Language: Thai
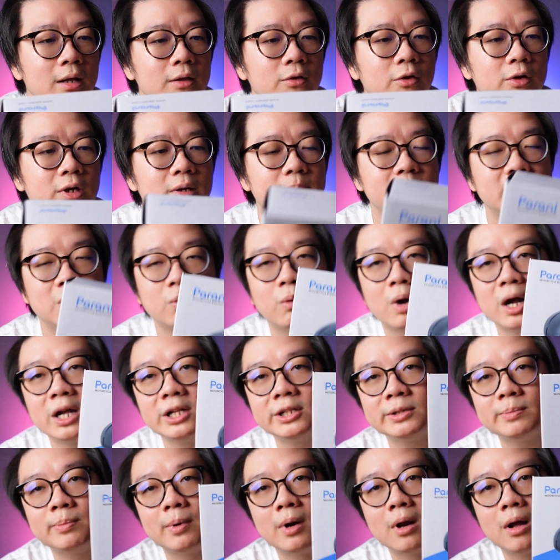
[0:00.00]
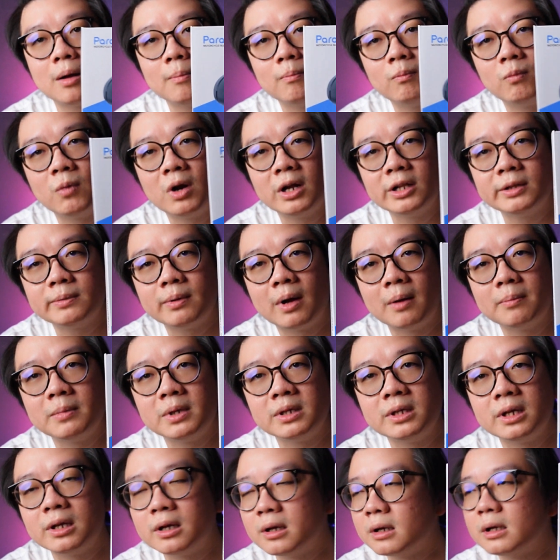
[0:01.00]
ตัวนี้มี Voice Prompt จ
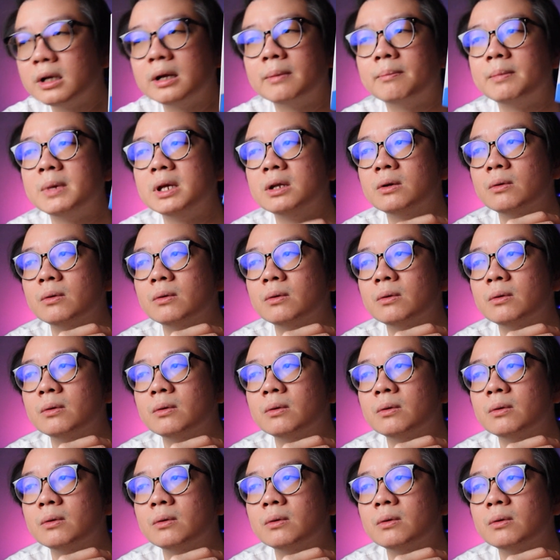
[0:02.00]
ริงๆก็เกื